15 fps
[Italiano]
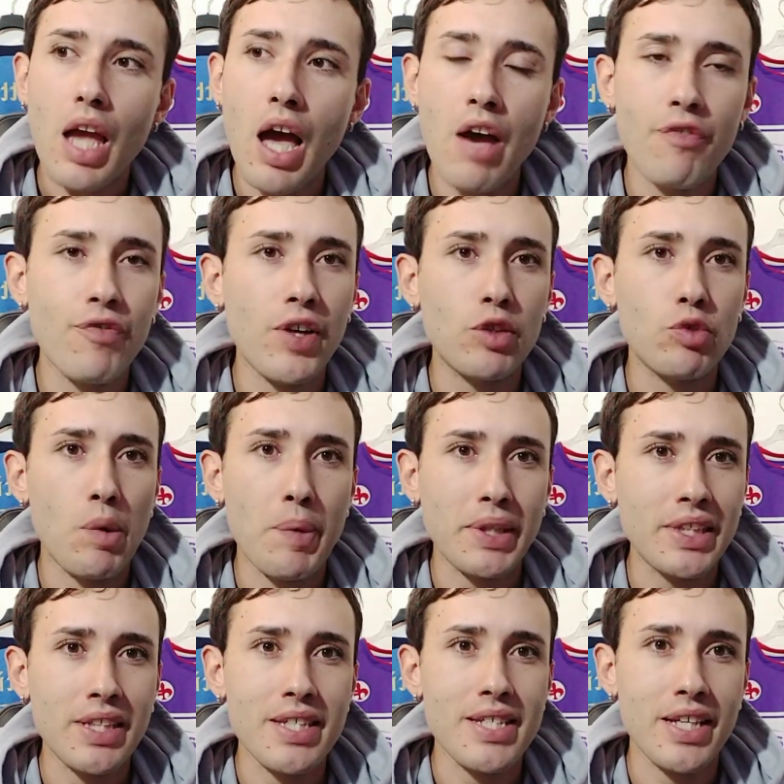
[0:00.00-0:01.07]
ha fatto una
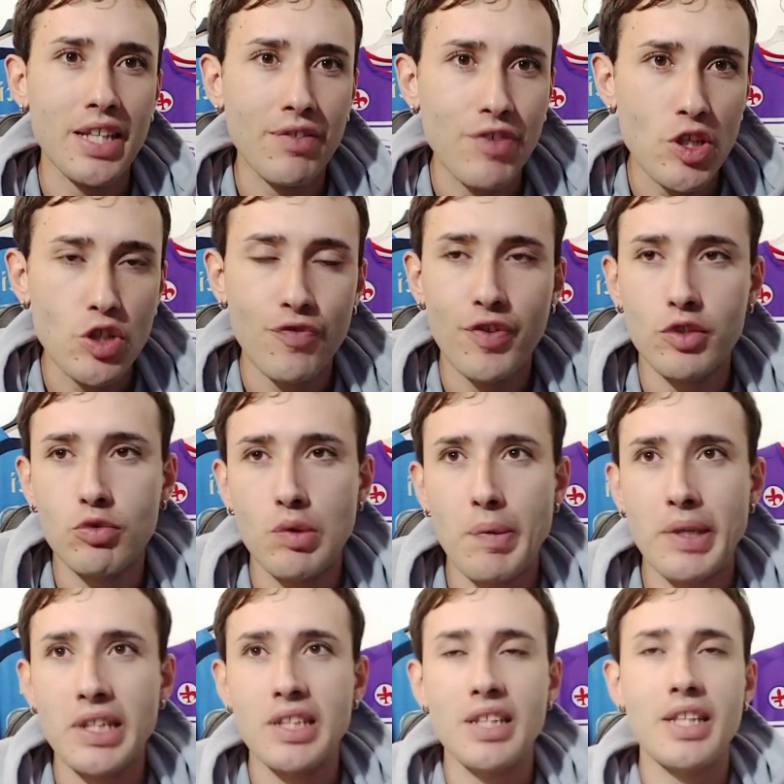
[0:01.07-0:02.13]
partita di sacrificio, ha fatto una
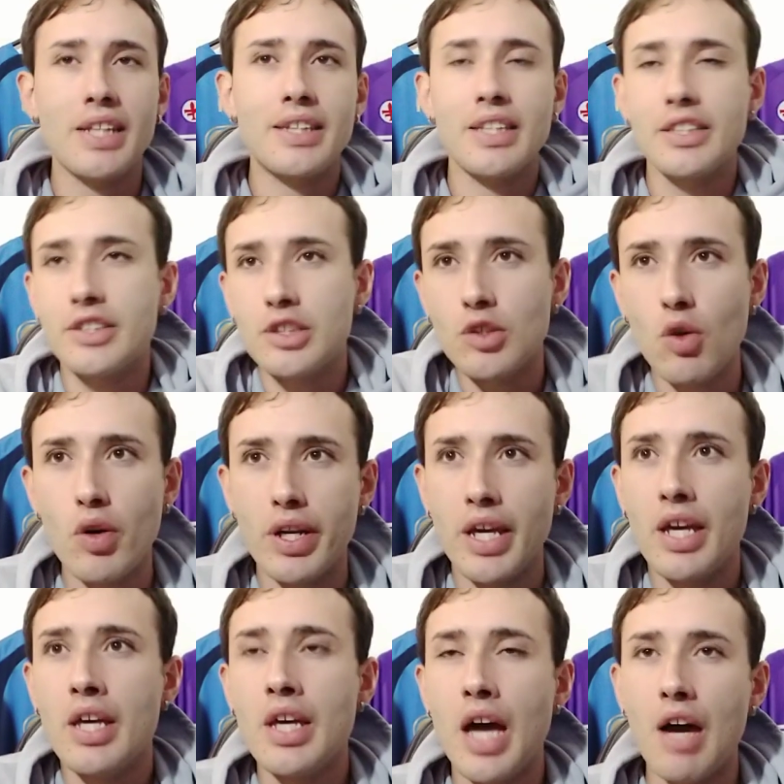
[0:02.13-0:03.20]
partita di attenzione,
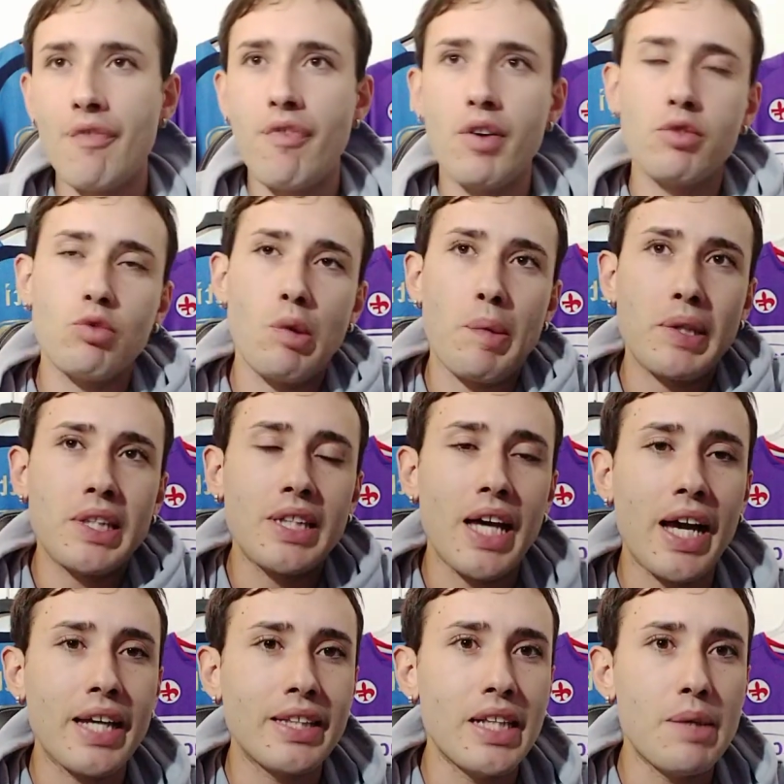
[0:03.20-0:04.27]
ha fatto una partita
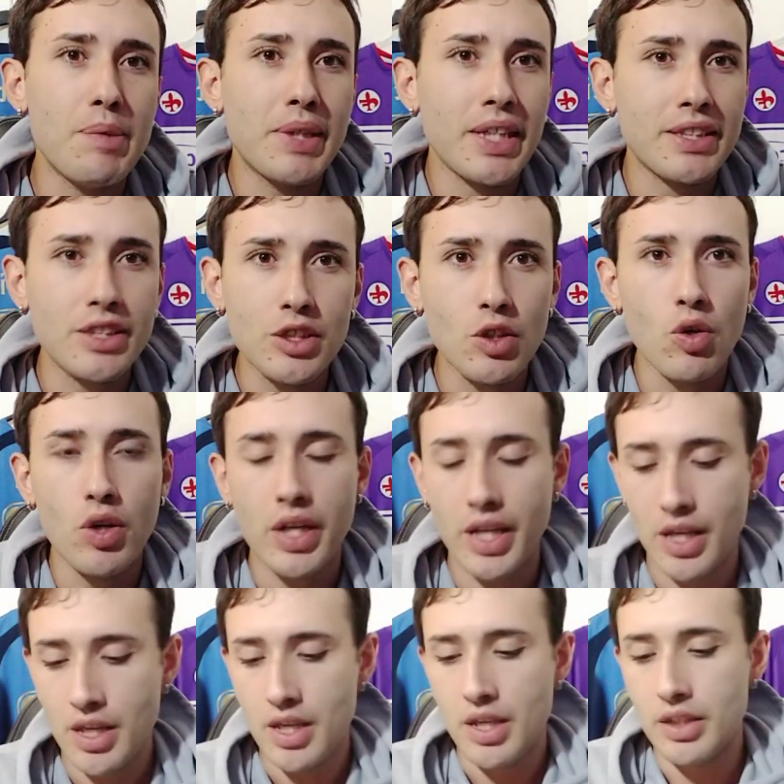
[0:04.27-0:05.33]
anche di limitazione
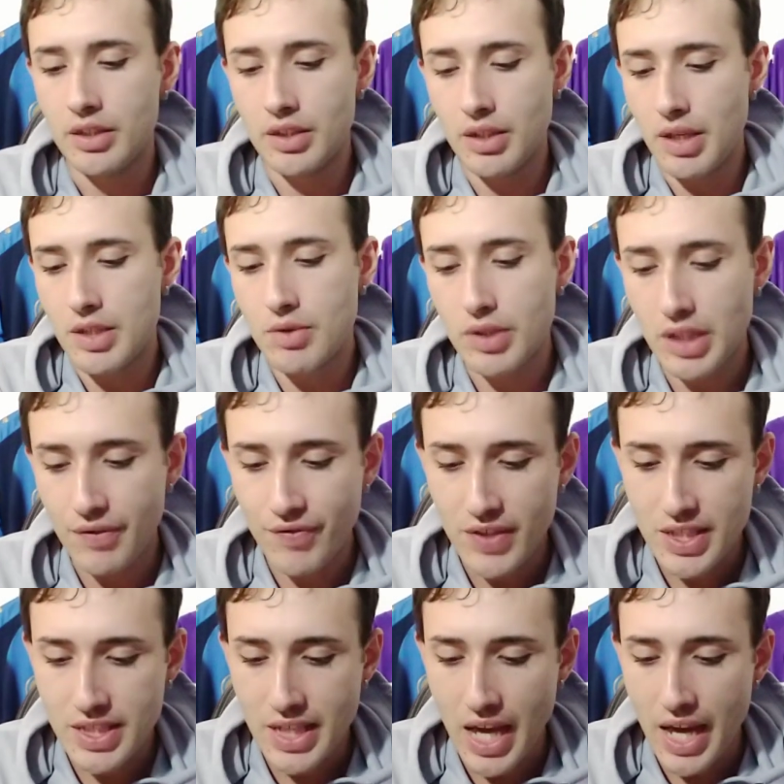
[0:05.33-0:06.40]
della squadra
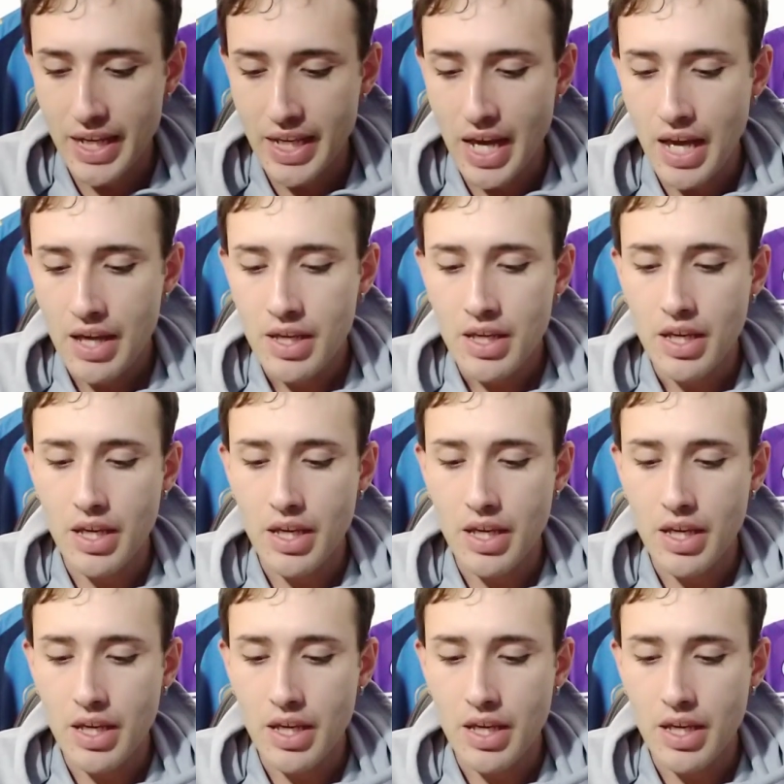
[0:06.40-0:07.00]
avversaria.